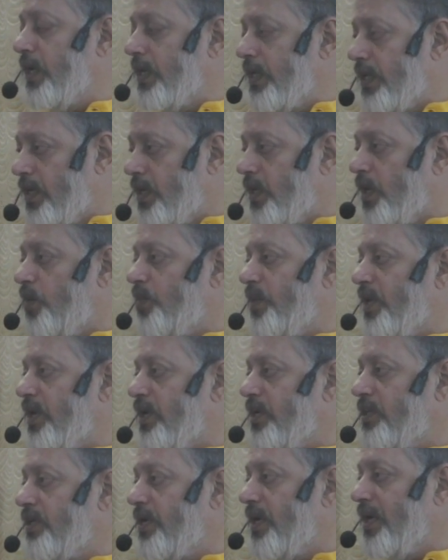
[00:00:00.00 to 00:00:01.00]
நகராம
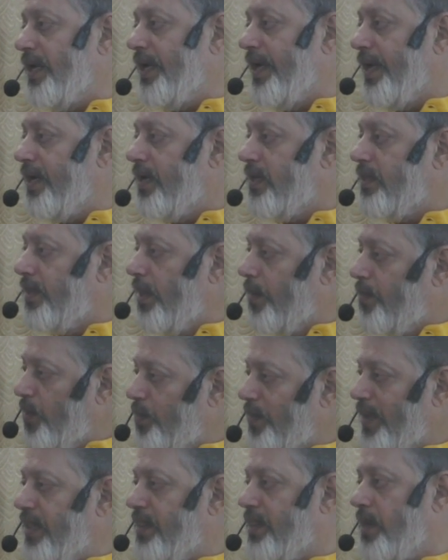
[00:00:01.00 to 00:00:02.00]
இருக்கிறதுனால எனக்கு
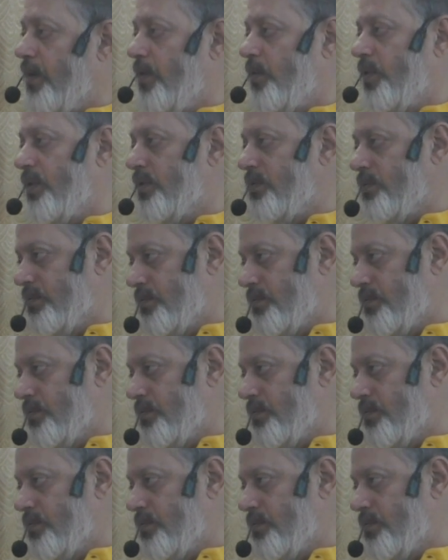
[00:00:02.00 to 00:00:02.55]
எப்பவுமே தெளிவு